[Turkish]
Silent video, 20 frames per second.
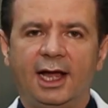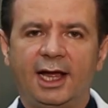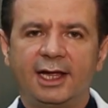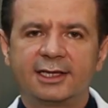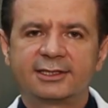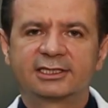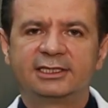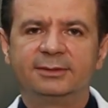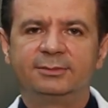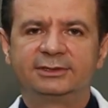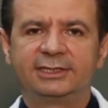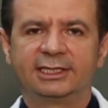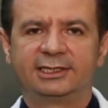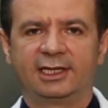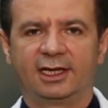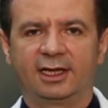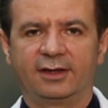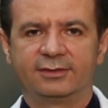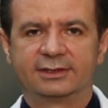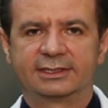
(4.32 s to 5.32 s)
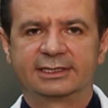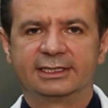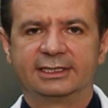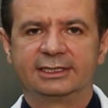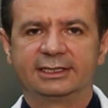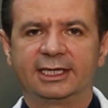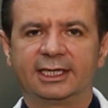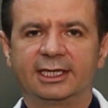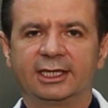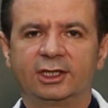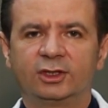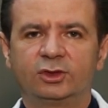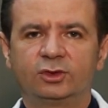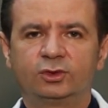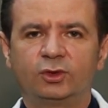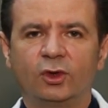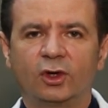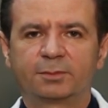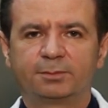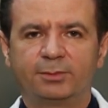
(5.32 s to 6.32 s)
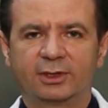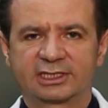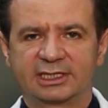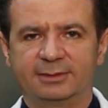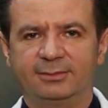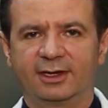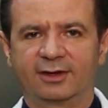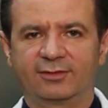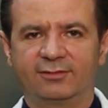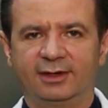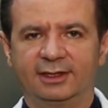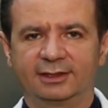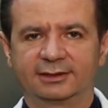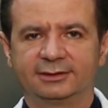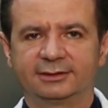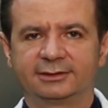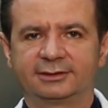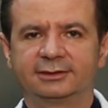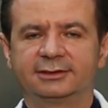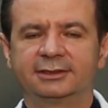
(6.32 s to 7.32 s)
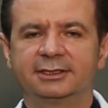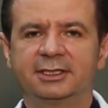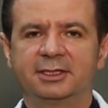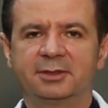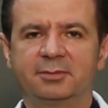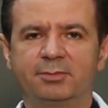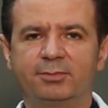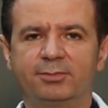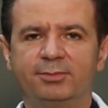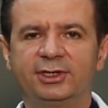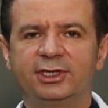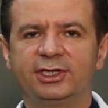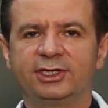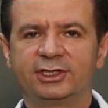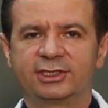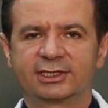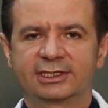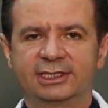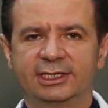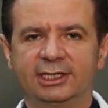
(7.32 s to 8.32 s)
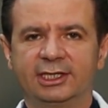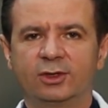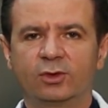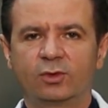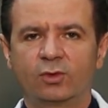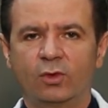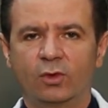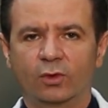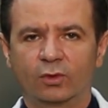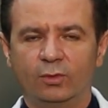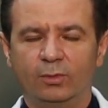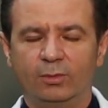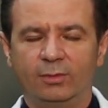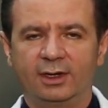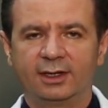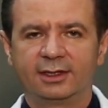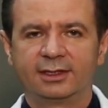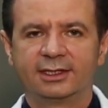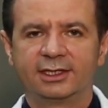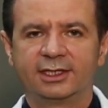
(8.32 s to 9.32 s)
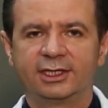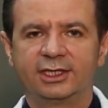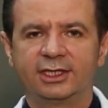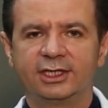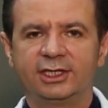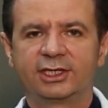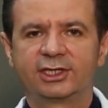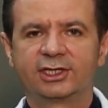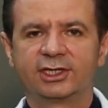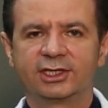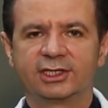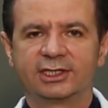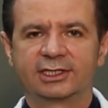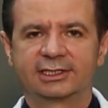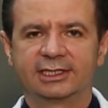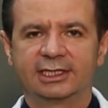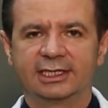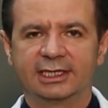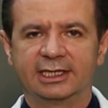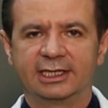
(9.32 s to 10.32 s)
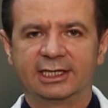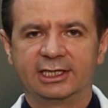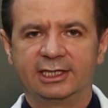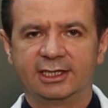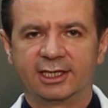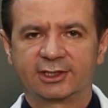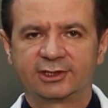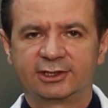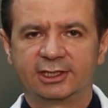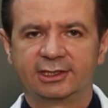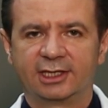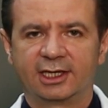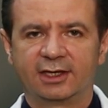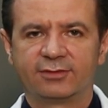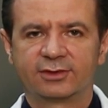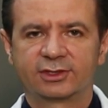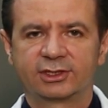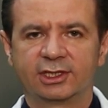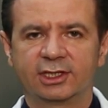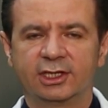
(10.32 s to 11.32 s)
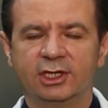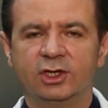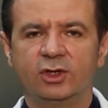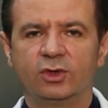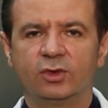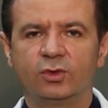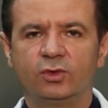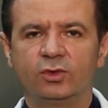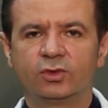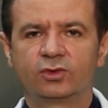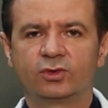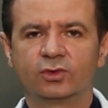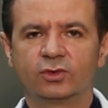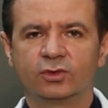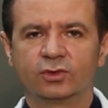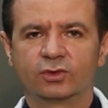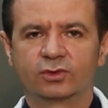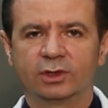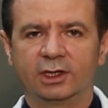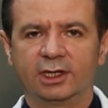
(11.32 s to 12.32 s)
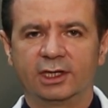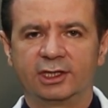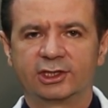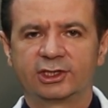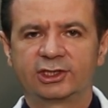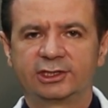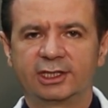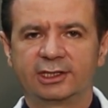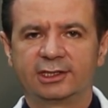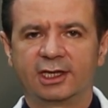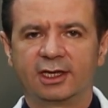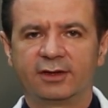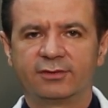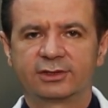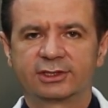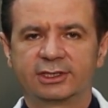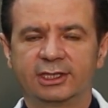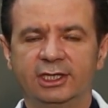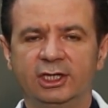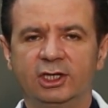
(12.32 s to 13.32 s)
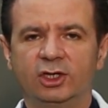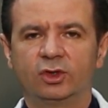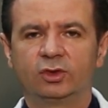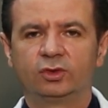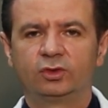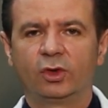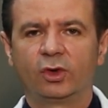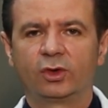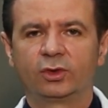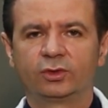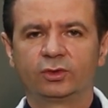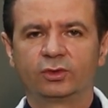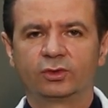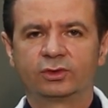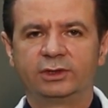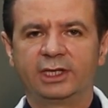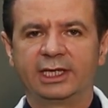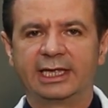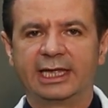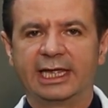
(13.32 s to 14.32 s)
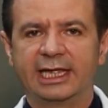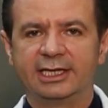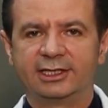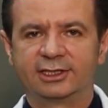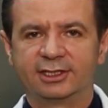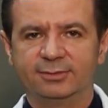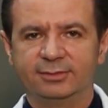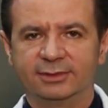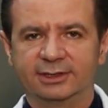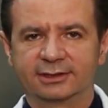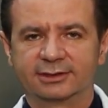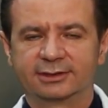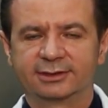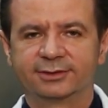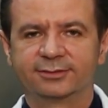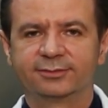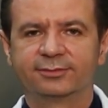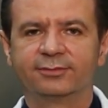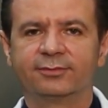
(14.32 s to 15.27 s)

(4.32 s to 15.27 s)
astım tedavisinde dört basamak vardır. Birincisi korunma, ikincisi ilaç tedavisi, üçüncüsü aşı tedavisi, dördüncüsü de eğitimdir.